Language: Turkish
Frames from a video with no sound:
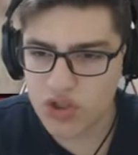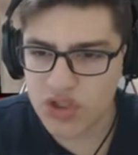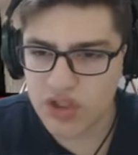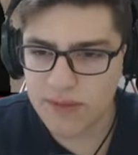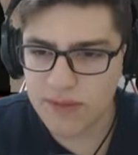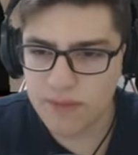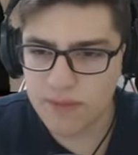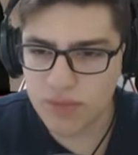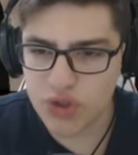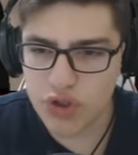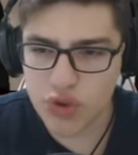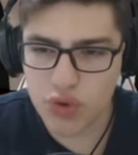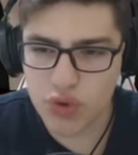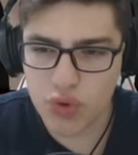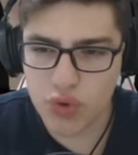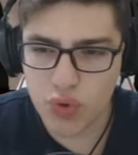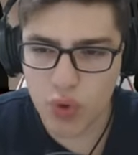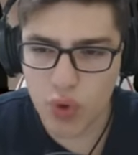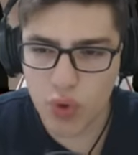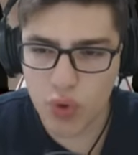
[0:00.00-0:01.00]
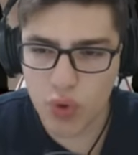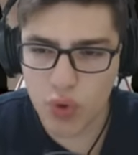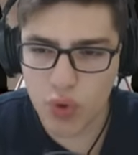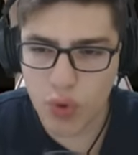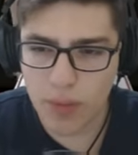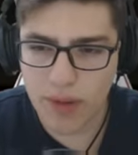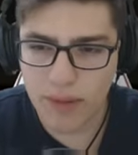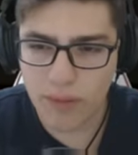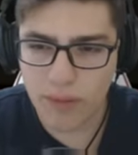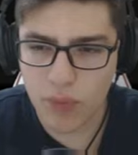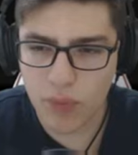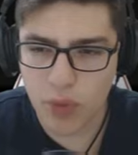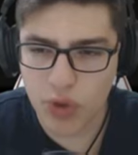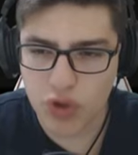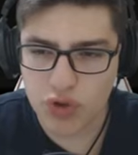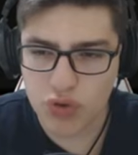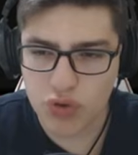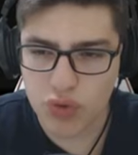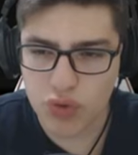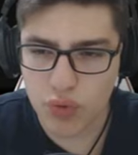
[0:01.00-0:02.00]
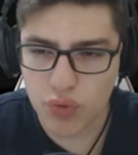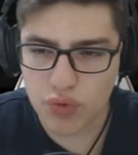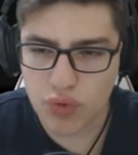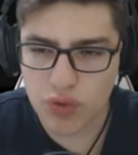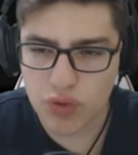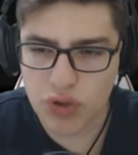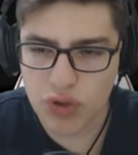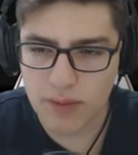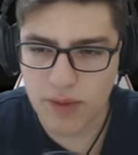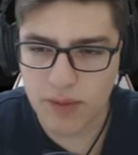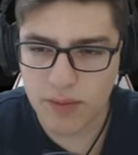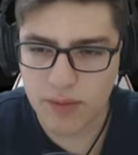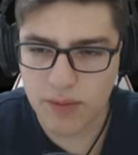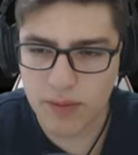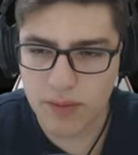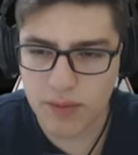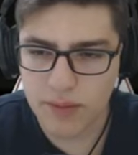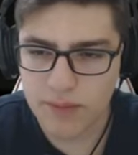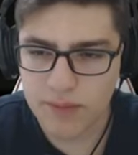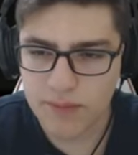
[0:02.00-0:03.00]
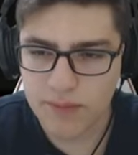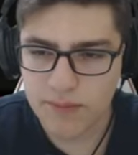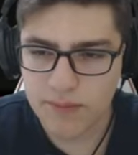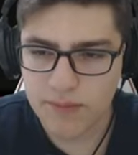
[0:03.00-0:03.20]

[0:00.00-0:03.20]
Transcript: Kaslarım mı şişiyor? Göbeğim mi öne çıkıyor? Onu çözemedim ama.